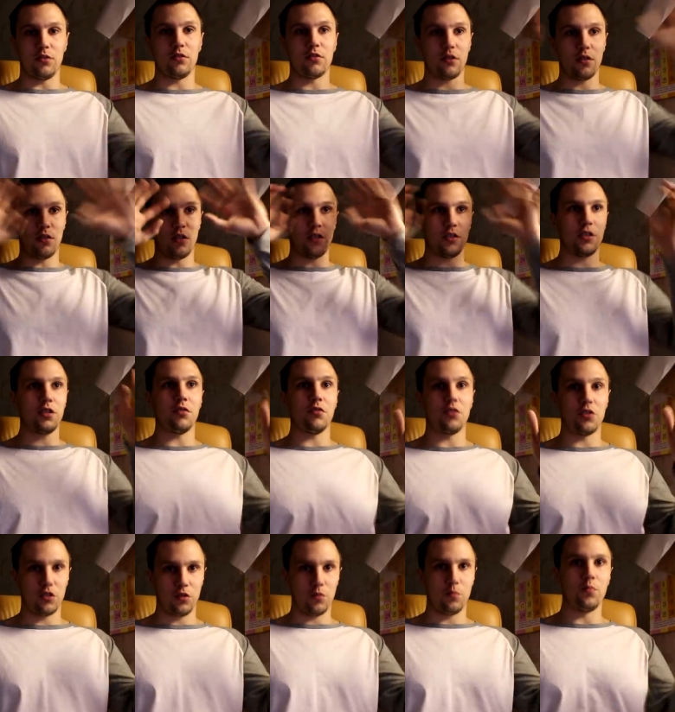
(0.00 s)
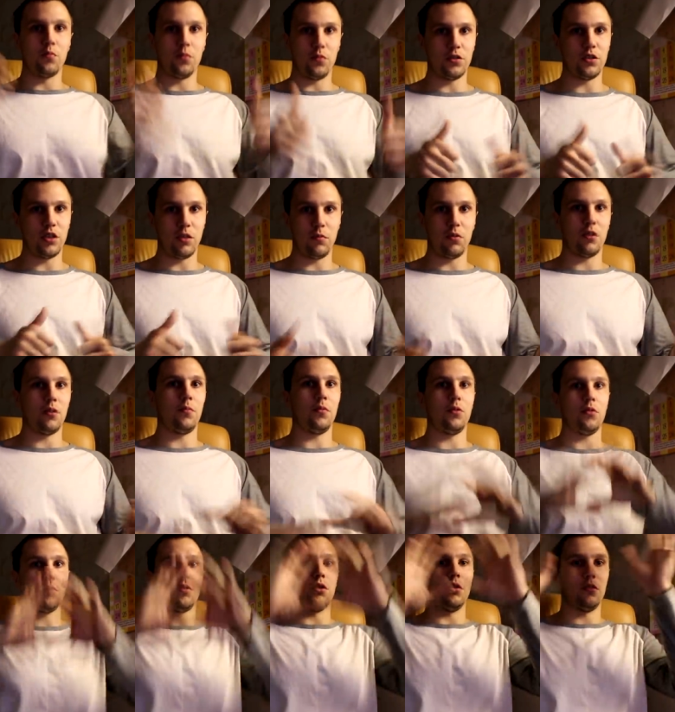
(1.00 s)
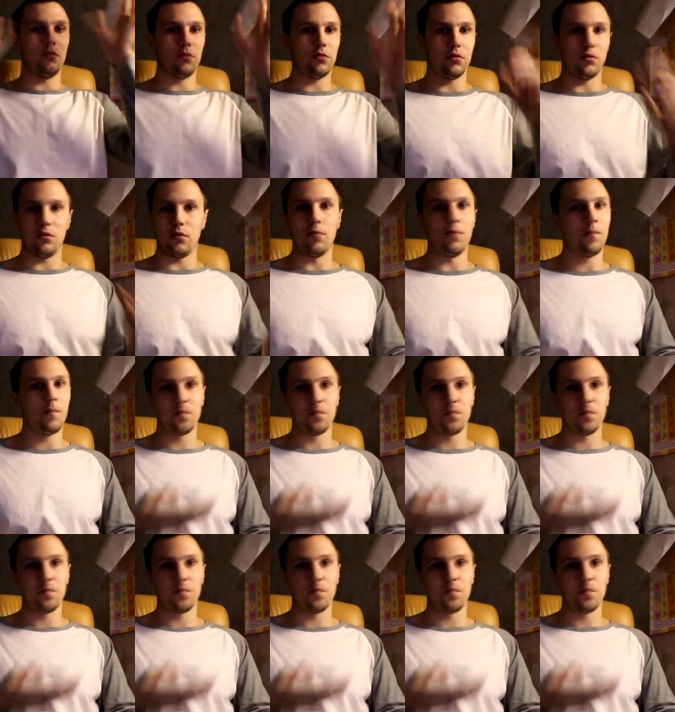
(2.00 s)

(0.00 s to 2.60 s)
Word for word: сколотил, зашил степлером пленкой, все,